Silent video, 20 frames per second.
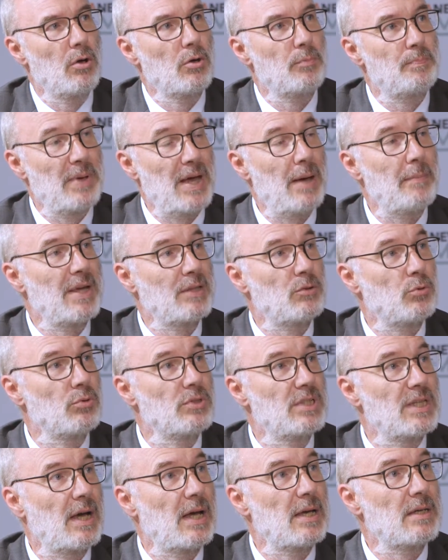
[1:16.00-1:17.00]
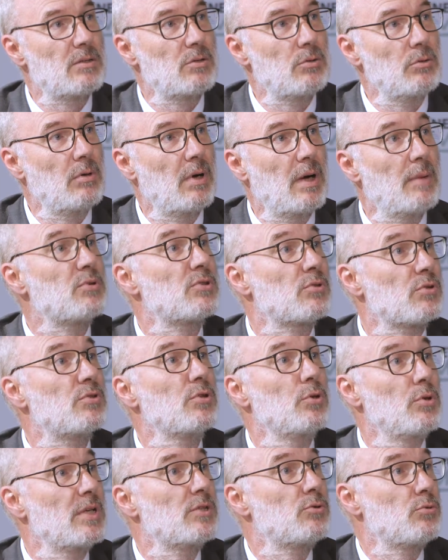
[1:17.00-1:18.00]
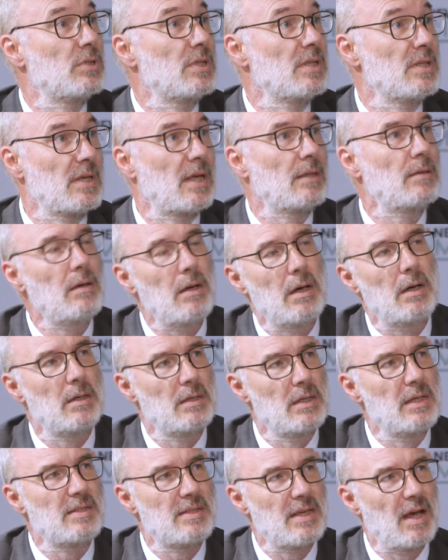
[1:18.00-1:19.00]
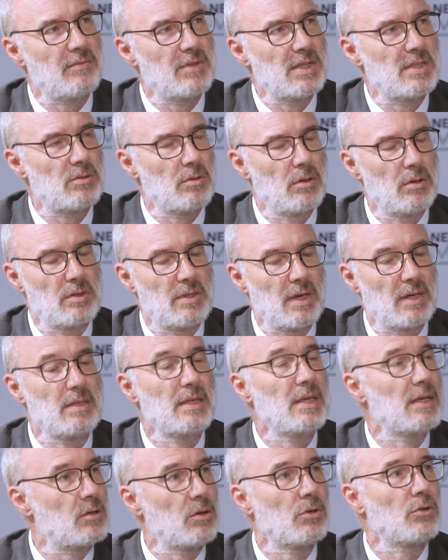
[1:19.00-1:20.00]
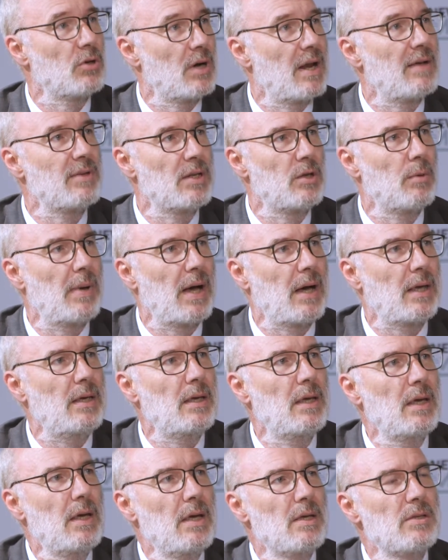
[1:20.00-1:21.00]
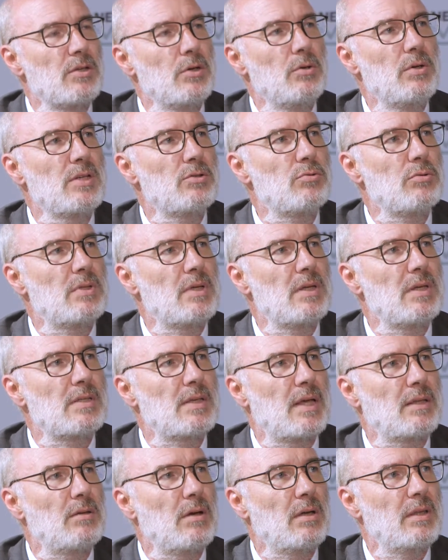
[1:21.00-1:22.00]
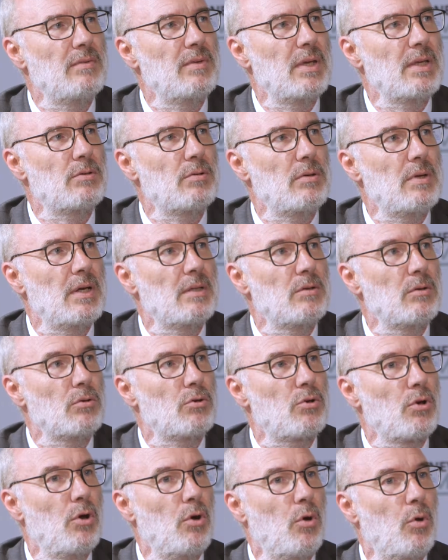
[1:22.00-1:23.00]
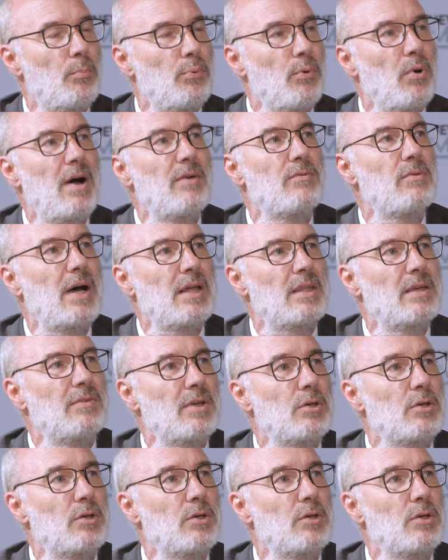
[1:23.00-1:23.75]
euh, permettre aux directions, hein, puisque c'est eux les utilisateurs hein, des services euh, techniques de la ville de Paris, c'est eux les utilisateurs des véhicules, et donc on peut avoir des